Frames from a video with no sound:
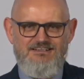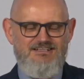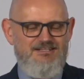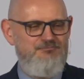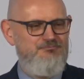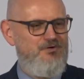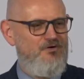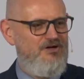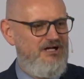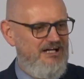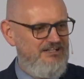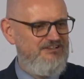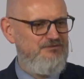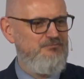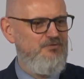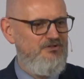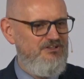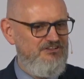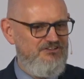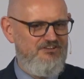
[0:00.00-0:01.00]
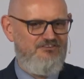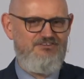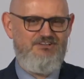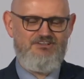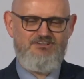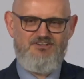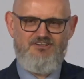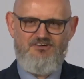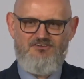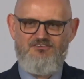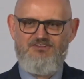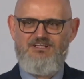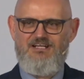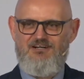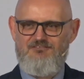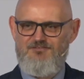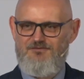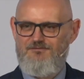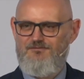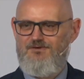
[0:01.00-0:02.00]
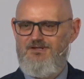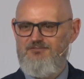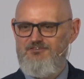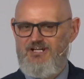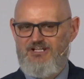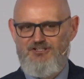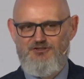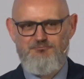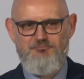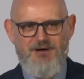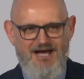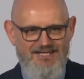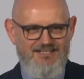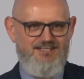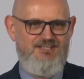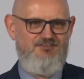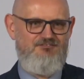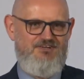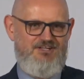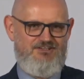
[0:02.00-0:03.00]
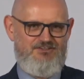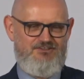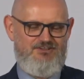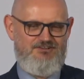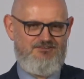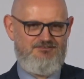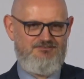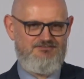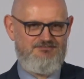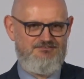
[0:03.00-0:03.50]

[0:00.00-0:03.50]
i pokażę mojej żonie, że ona w ogóle w jakieś bajki wierzy.